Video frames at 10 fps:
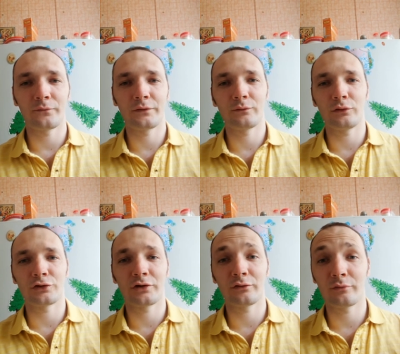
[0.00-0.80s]
всего
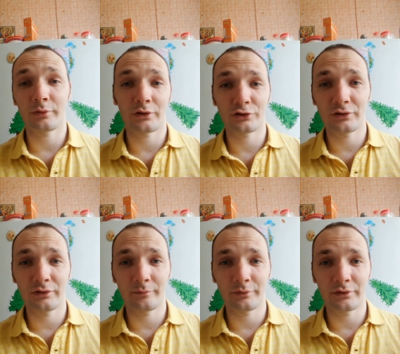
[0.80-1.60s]
лишь одно
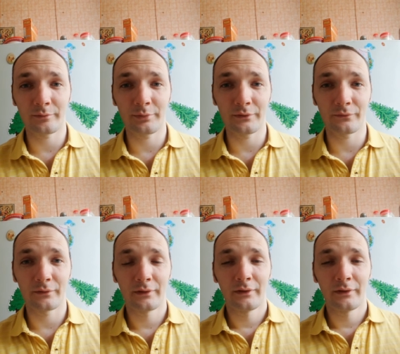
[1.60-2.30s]
поражение потерпев